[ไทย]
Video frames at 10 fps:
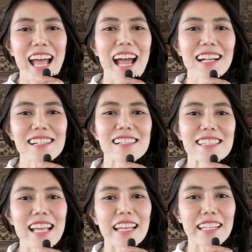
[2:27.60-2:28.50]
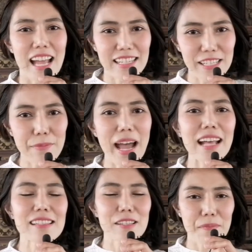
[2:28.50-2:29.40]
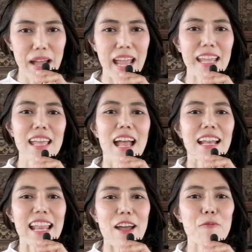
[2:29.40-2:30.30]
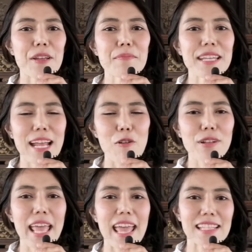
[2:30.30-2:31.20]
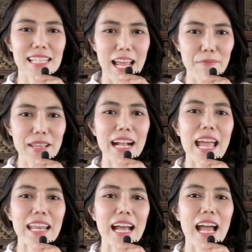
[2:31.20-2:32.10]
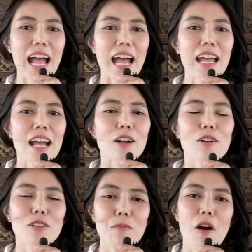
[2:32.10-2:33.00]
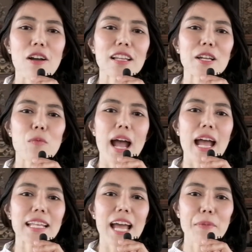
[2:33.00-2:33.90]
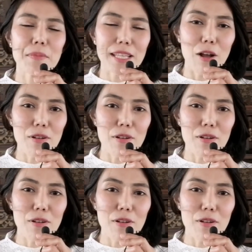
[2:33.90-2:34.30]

ถ้าเกิดจัดงานที่บ้านใช่ไหมแล้วไม่มีเฒ่าแก่จะทำยังไงนะคะก็ต้องบอกเลยว่าถ้าไม่มีเฒ่า